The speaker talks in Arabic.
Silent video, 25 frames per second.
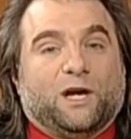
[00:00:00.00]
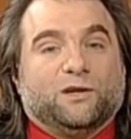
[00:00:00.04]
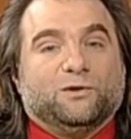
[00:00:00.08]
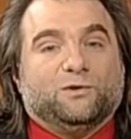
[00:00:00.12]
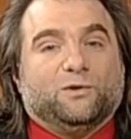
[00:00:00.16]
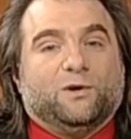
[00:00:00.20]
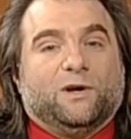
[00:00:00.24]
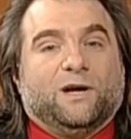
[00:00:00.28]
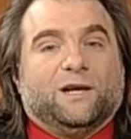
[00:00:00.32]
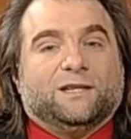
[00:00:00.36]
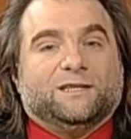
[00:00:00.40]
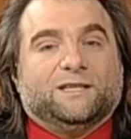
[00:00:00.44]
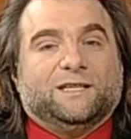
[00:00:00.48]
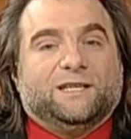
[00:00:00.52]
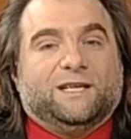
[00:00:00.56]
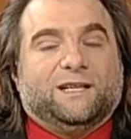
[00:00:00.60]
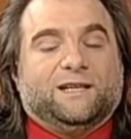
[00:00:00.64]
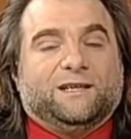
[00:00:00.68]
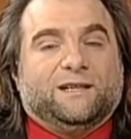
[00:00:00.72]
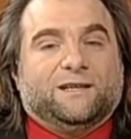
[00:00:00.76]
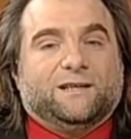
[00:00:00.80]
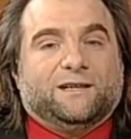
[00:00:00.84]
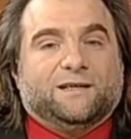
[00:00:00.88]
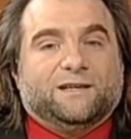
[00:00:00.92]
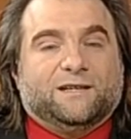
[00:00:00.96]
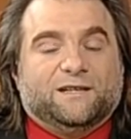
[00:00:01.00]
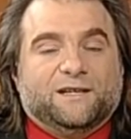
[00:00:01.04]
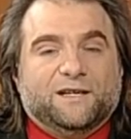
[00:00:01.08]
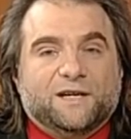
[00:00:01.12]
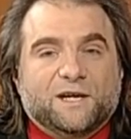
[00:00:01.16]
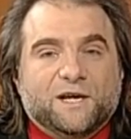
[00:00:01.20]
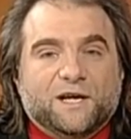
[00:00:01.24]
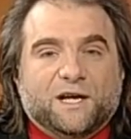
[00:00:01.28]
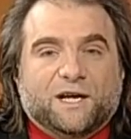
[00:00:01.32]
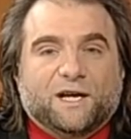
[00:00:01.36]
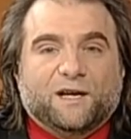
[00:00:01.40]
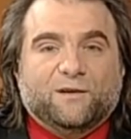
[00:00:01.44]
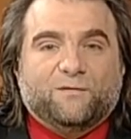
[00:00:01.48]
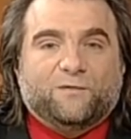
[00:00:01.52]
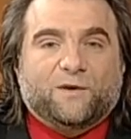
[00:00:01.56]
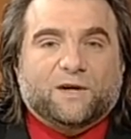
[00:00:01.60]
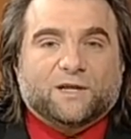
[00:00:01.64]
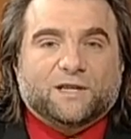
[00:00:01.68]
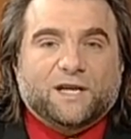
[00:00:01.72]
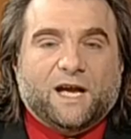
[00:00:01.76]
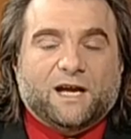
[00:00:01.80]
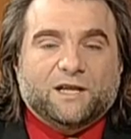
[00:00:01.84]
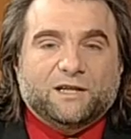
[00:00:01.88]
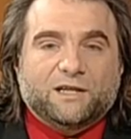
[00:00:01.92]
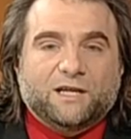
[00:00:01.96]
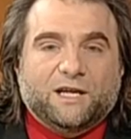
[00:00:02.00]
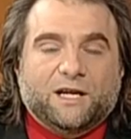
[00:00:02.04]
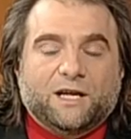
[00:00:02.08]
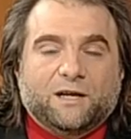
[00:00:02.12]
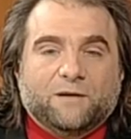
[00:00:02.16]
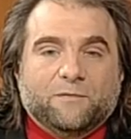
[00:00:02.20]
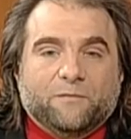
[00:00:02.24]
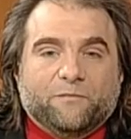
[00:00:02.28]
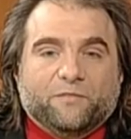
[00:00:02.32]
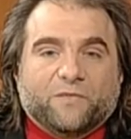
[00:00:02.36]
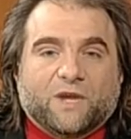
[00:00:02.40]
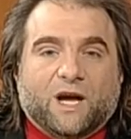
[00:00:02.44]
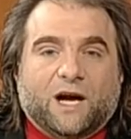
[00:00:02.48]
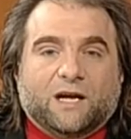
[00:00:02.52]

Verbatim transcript: عنده هذه الفردانيه مم.